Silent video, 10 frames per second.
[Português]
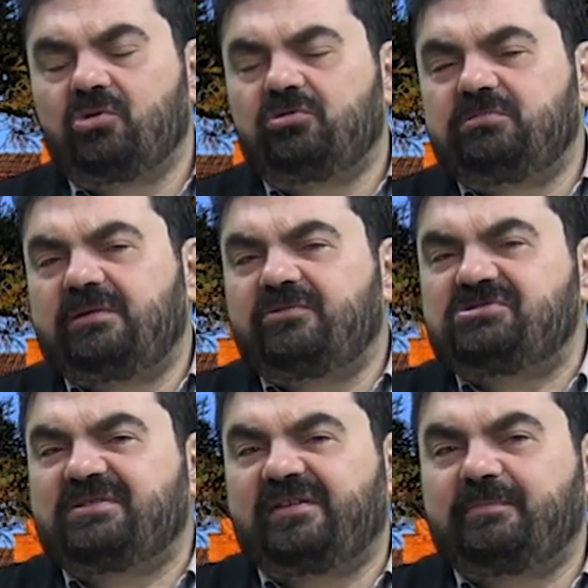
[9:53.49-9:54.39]
como que
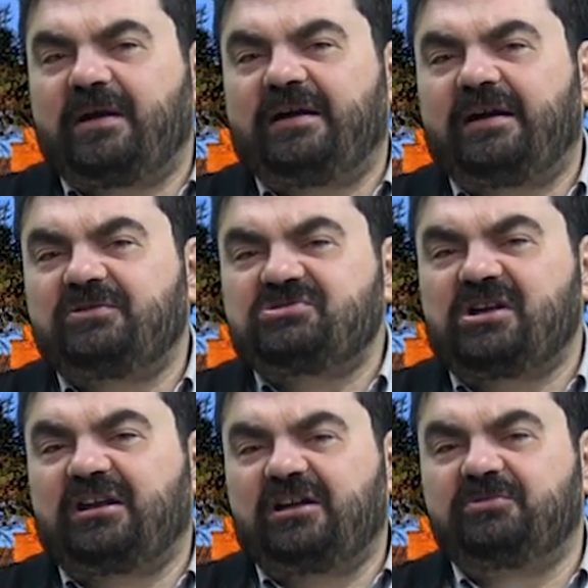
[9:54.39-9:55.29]
você vai pagar o
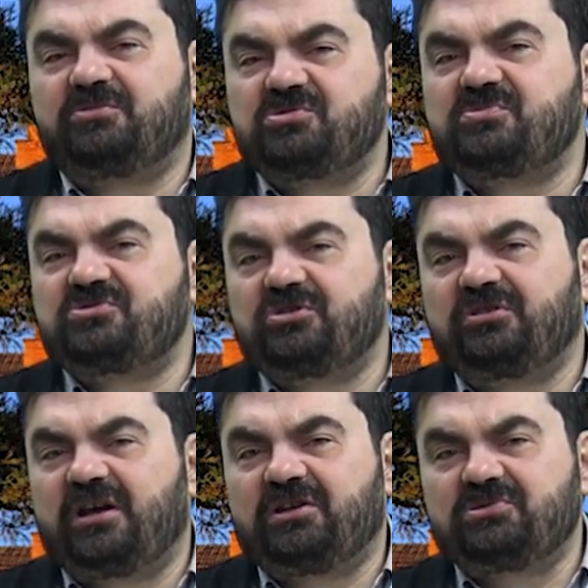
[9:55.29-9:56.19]
salário para os
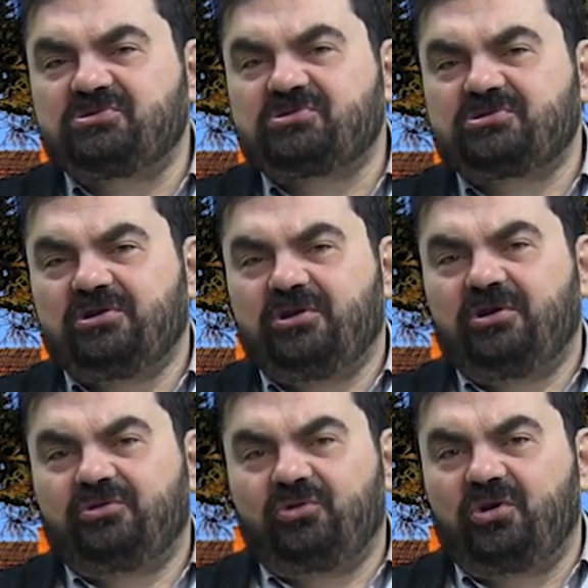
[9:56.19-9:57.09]
funcionários?
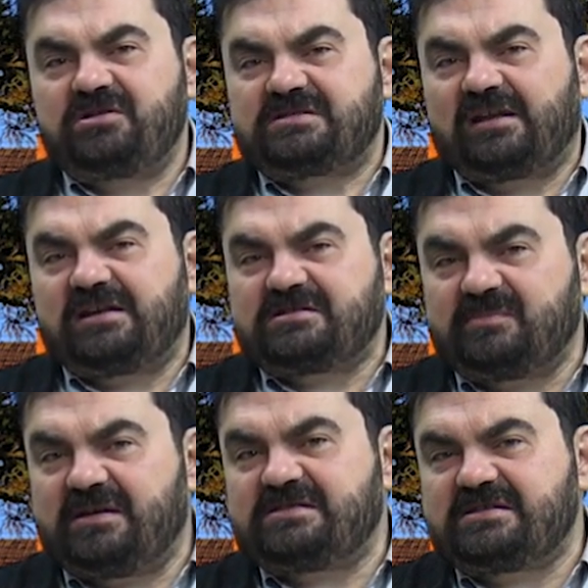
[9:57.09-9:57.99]
dois, três
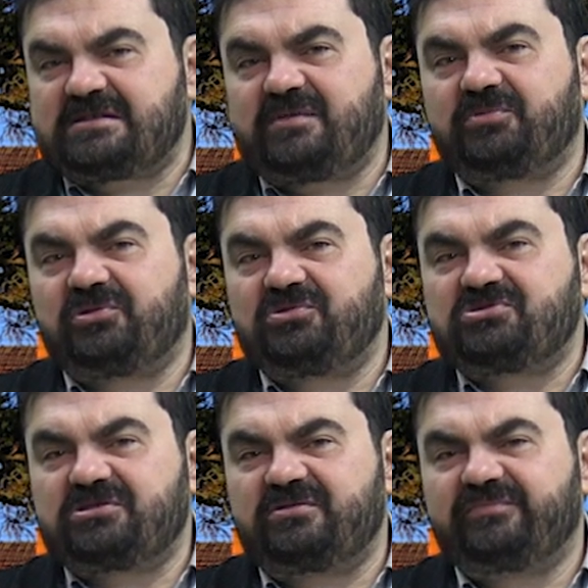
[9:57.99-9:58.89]
meses sem
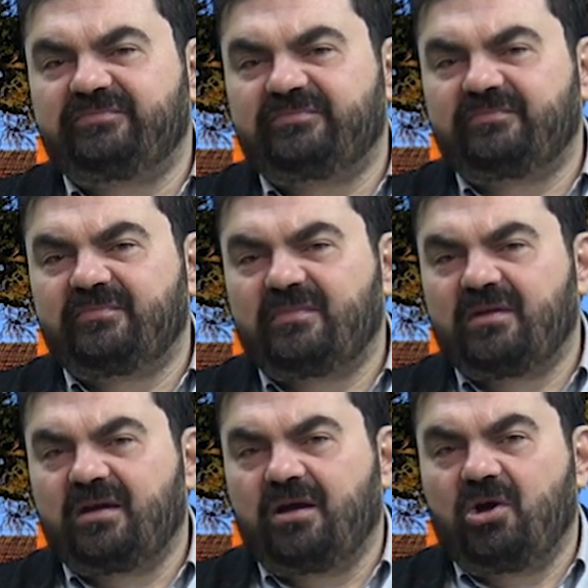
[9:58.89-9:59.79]
produzir?
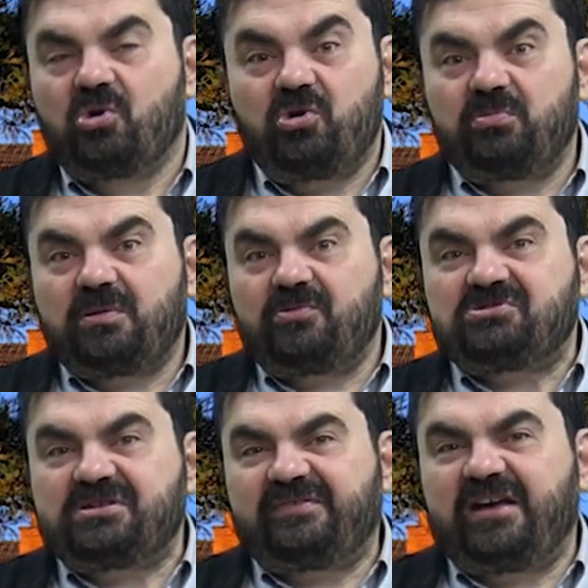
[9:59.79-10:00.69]
Como que
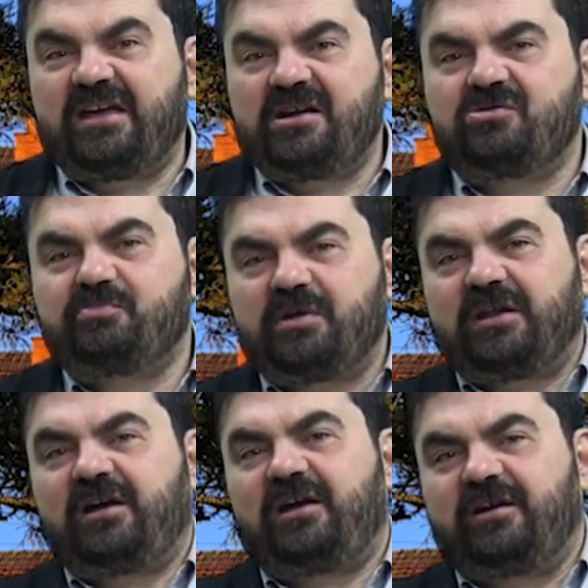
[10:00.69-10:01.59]
você vai
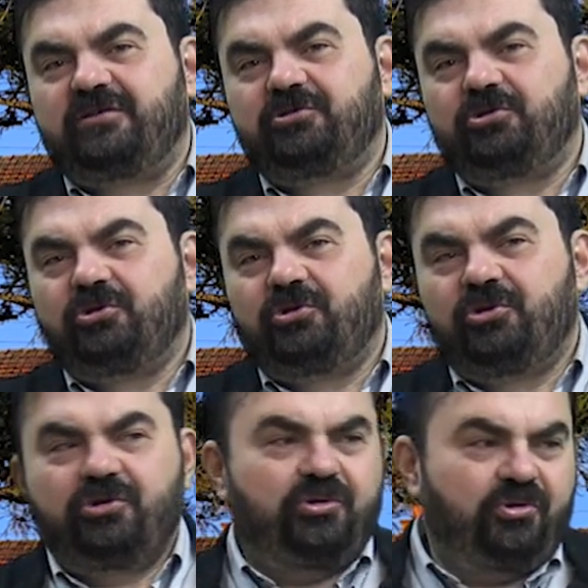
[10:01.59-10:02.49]
recuperar
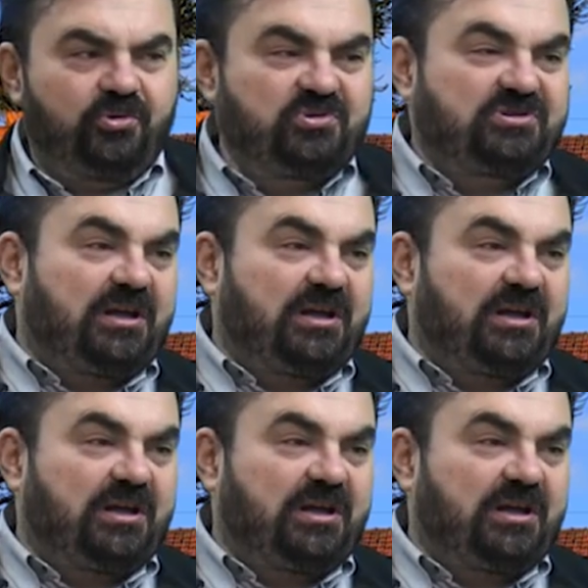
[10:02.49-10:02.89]
os